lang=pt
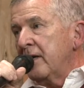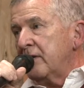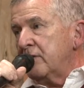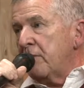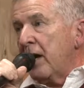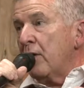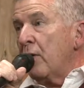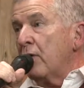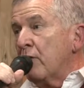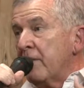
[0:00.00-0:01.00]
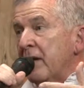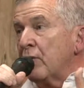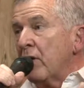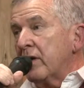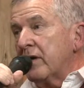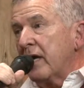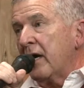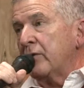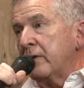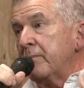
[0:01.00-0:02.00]
de maior ou menor
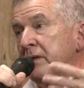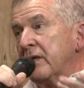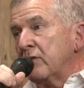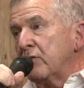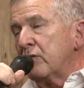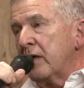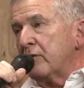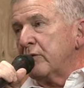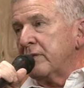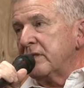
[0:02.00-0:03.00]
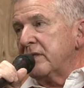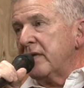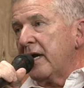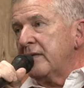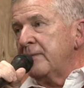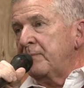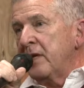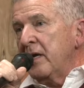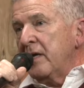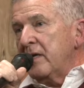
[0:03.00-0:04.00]
grau, dependendo do grau de obesidade,
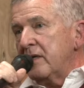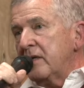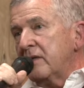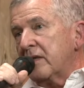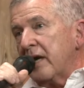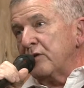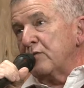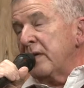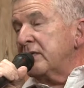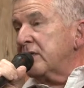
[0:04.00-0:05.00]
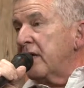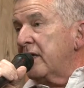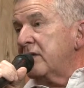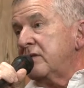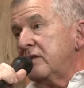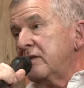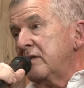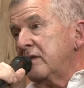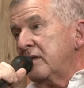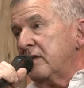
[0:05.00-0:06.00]
e que traz uma série
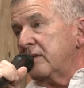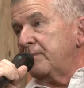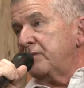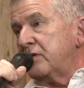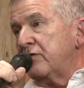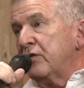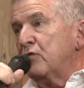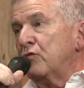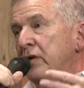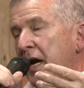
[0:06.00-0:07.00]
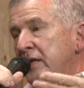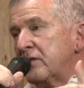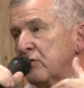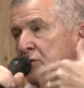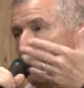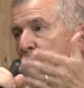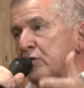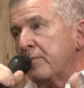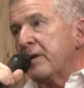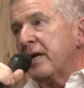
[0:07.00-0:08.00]
de eh, dificuldades no
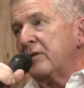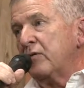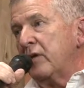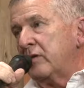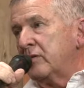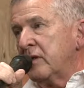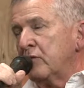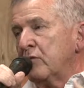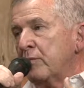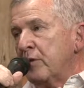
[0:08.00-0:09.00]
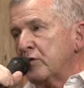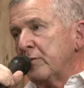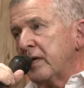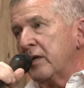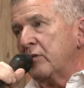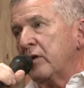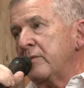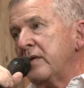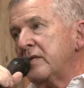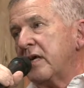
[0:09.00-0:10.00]
pós-operatório, tanto no pós-operatório
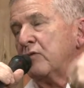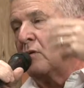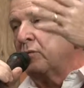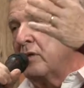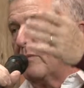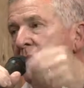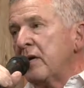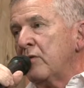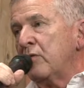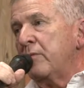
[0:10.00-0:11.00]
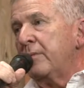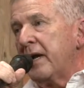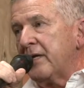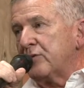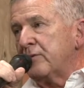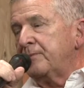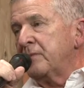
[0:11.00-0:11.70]
imediato como também a longo prazo.